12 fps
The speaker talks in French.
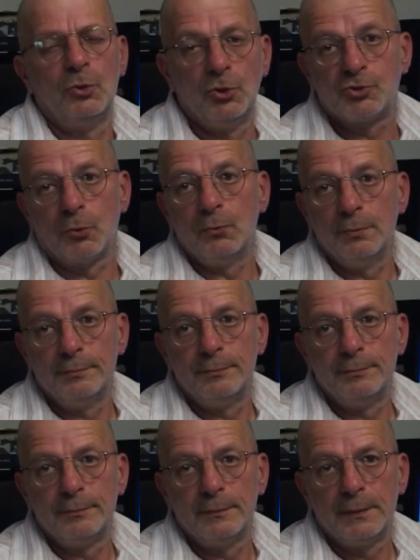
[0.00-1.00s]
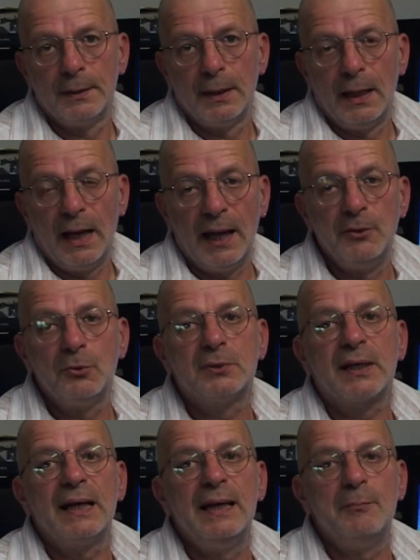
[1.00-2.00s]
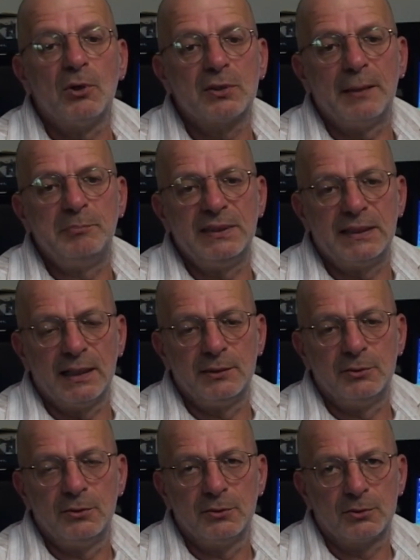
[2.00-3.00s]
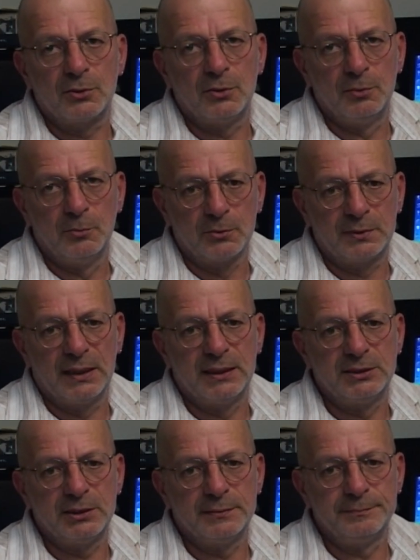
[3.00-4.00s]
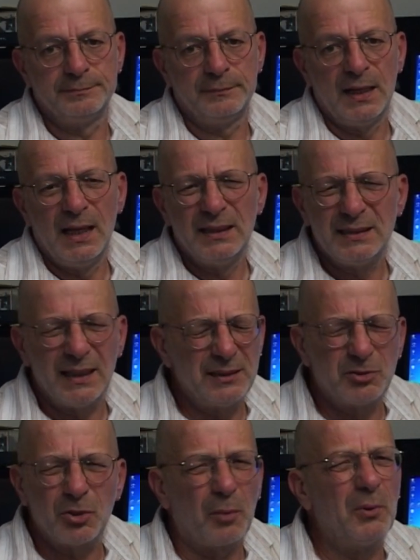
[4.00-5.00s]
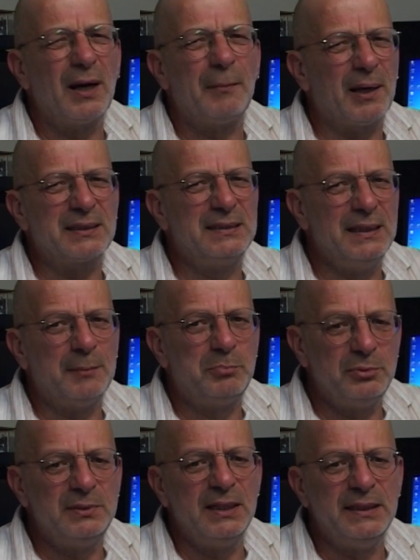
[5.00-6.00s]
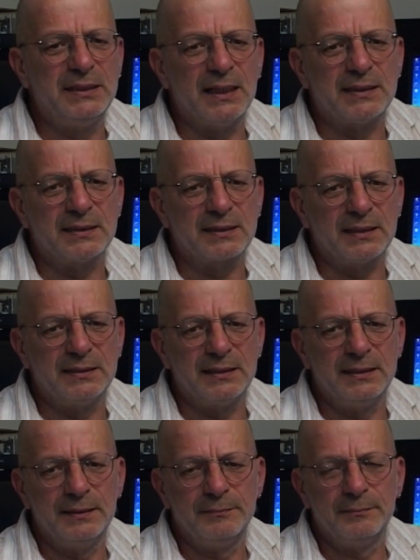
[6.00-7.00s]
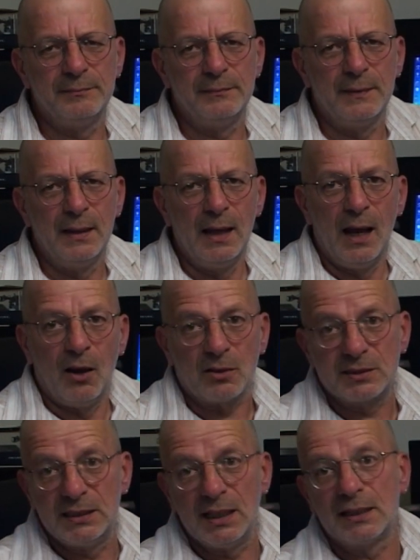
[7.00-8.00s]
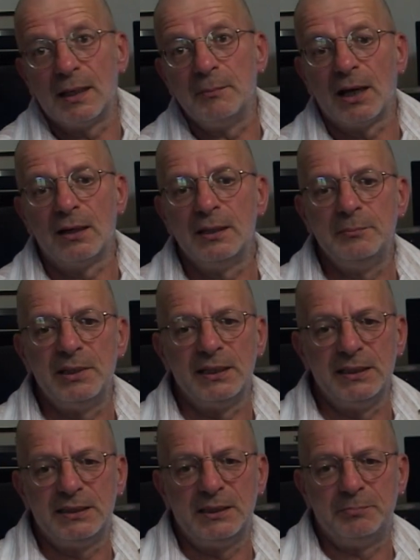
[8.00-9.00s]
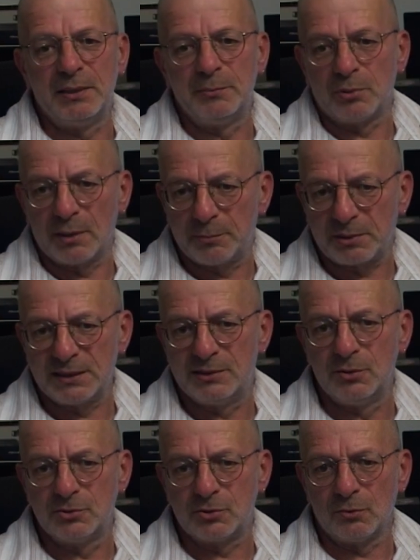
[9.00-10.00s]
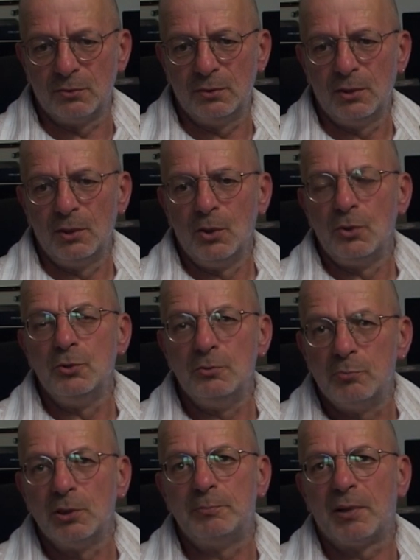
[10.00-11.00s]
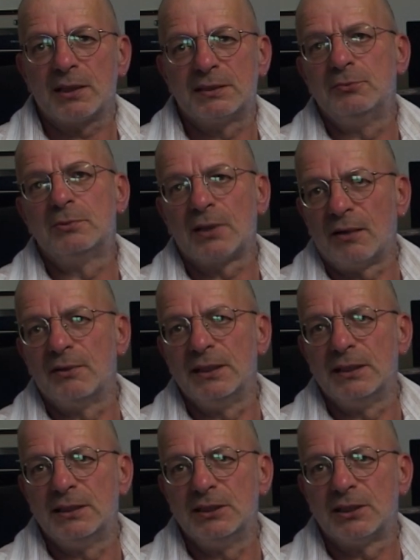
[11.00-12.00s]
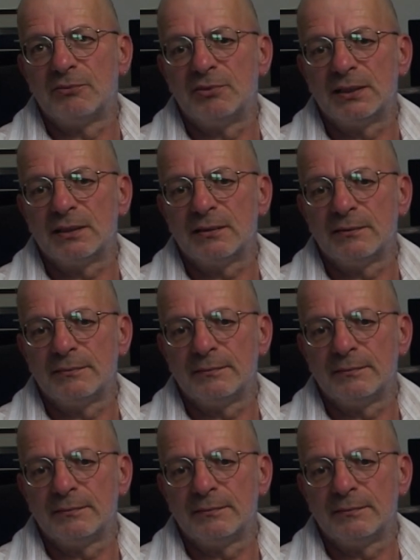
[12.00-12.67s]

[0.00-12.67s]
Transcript: Le son. Un autre élément capital de notre montage. C'est sûrement la partie la plus délicate à traiter. Alors si la caméra est bien équipée pour la prise de son, une bonne partie du travail est déjà faite.